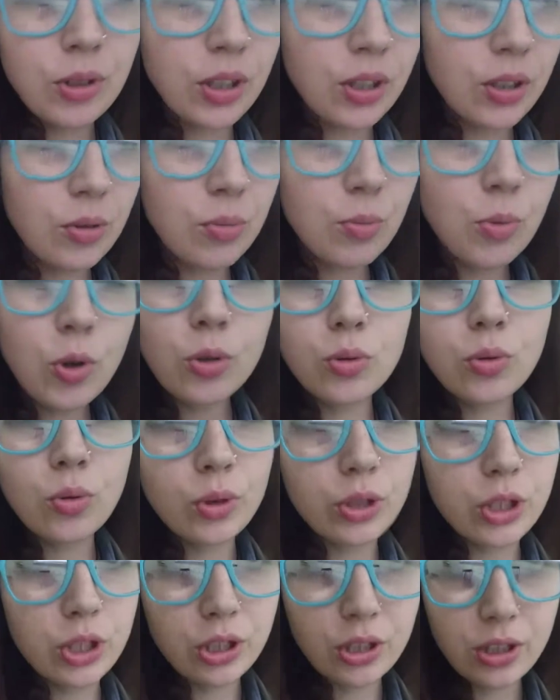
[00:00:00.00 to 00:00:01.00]
их моют
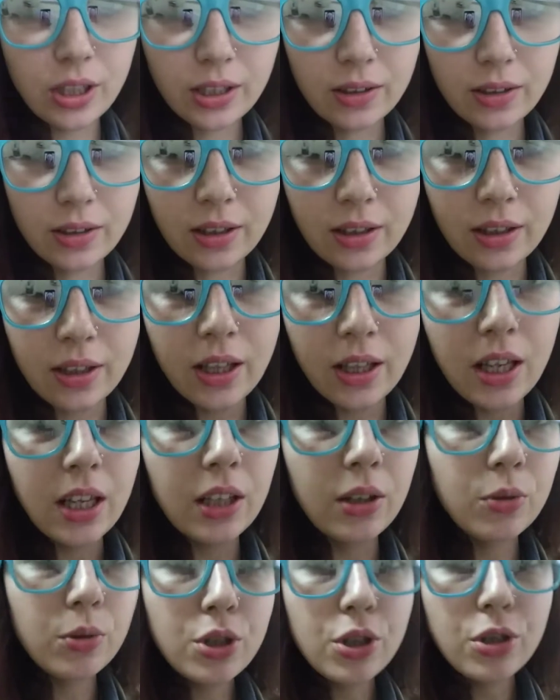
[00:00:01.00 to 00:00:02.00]
очень редко,
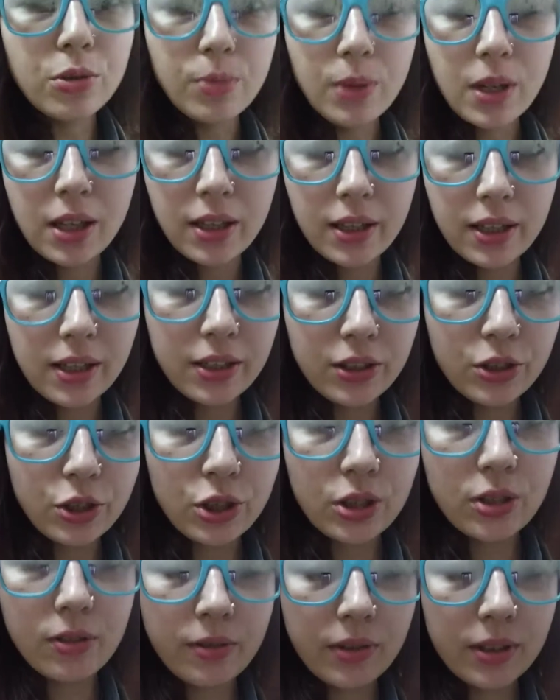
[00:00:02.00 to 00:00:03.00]
и очень малое
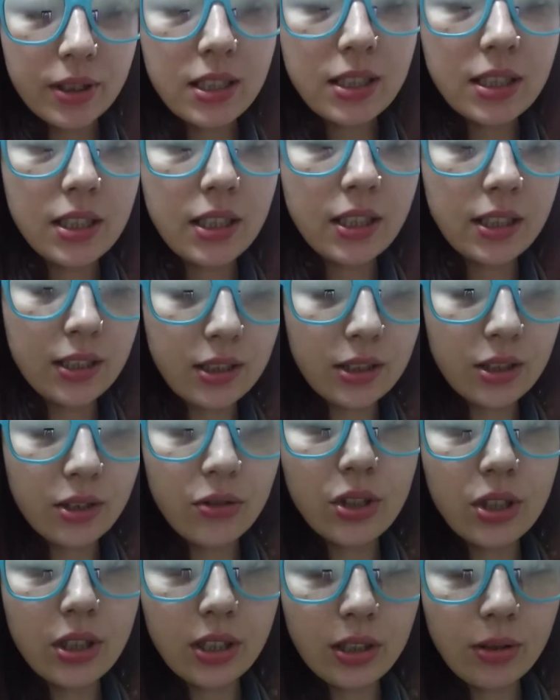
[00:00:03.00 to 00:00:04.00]
количество водителей их
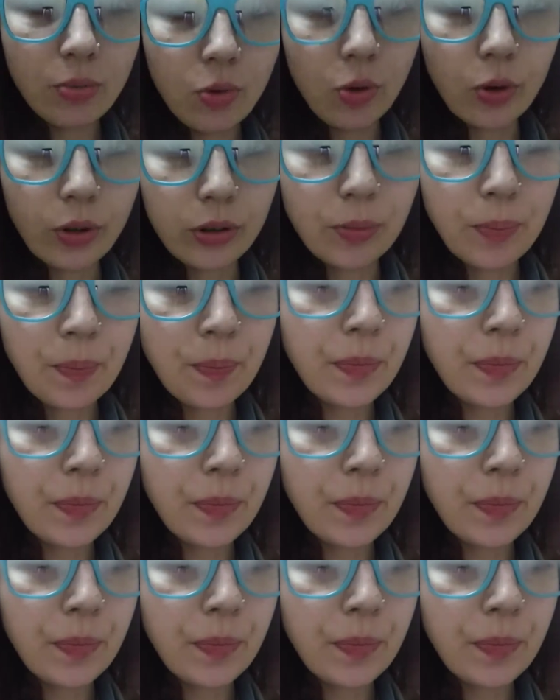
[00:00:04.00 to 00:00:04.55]
действительно моют.